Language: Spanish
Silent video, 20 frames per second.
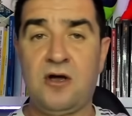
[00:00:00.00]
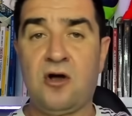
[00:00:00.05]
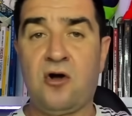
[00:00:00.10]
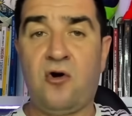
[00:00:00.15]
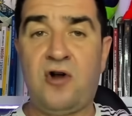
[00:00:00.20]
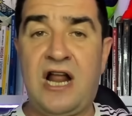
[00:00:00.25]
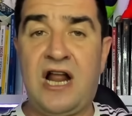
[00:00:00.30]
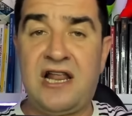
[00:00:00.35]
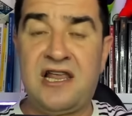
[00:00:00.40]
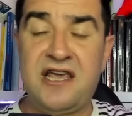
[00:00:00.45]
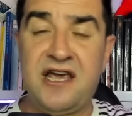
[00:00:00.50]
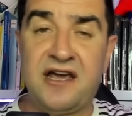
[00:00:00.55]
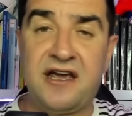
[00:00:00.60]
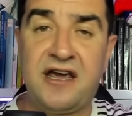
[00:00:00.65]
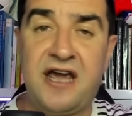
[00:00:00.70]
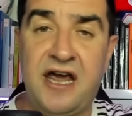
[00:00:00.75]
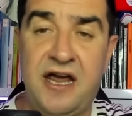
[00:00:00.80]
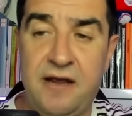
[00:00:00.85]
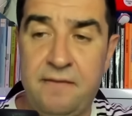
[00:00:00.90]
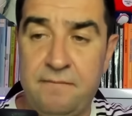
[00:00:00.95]
con alguien
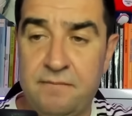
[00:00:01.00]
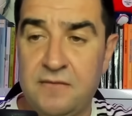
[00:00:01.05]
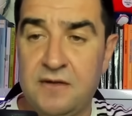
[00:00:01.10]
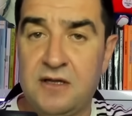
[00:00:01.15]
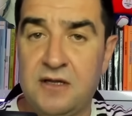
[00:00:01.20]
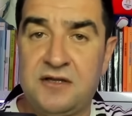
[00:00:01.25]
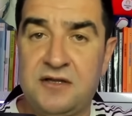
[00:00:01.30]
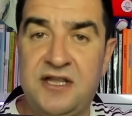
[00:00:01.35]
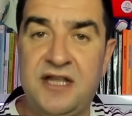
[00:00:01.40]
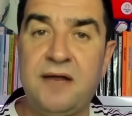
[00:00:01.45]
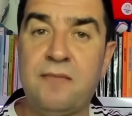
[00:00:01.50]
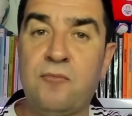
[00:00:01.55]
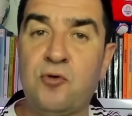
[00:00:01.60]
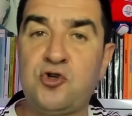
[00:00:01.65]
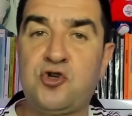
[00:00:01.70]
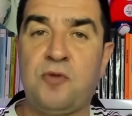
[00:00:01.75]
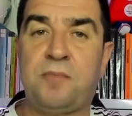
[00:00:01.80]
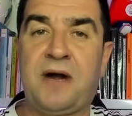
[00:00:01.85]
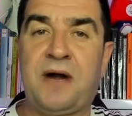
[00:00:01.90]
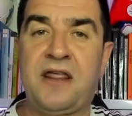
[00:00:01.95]
que tiene
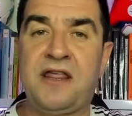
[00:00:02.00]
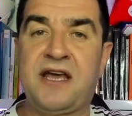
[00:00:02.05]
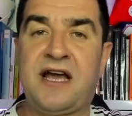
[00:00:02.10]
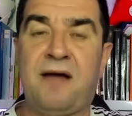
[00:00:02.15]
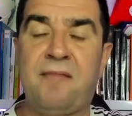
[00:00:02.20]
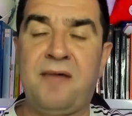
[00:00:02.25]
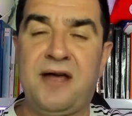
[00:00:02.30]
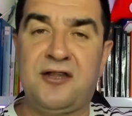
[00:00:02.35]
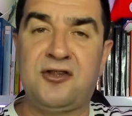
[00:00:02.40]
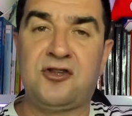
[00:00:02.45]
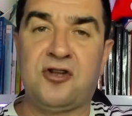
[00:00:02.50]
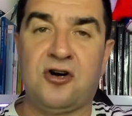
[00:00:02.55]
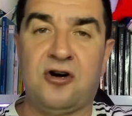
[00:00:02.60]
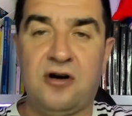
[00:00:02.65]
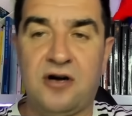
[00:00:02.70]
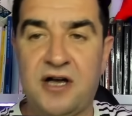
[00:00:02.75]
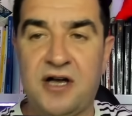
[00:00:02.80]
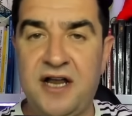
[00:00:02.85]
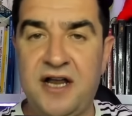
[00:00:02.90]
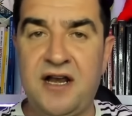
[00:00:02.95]
mucho
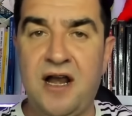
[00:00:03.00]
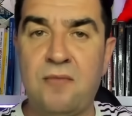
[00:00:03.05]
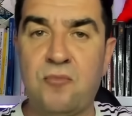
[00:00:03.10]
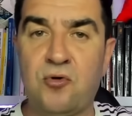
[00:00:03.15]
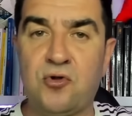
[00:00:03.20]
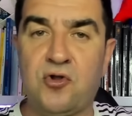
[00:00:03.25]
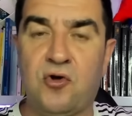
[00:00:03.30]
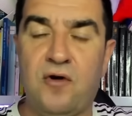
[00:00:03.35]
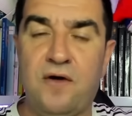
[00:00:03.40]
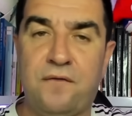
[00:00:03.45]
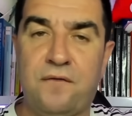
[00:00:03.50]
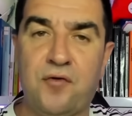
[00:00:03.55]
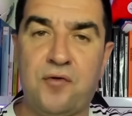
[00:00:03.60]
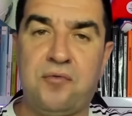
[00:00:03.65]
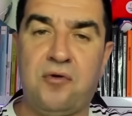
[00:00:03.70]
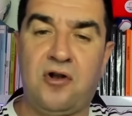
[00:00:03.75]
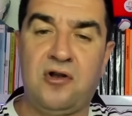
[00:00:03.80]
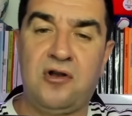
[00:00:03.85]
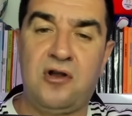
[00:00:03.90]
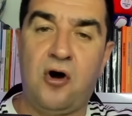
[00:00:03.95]
predicamento en el mundo del
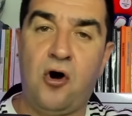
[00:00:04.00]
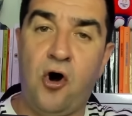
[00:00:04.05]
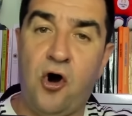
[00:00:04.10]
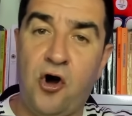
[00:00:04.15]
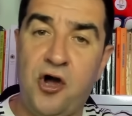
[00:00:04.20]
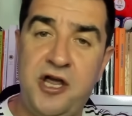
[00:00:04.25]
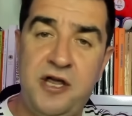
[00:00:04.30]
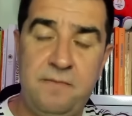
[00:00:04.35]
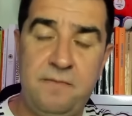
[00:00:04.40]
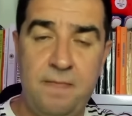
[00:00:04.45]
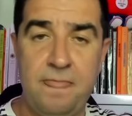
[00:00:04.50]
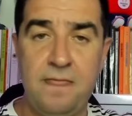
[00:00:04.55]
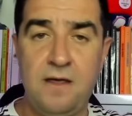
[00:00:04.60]
fútbol hoy,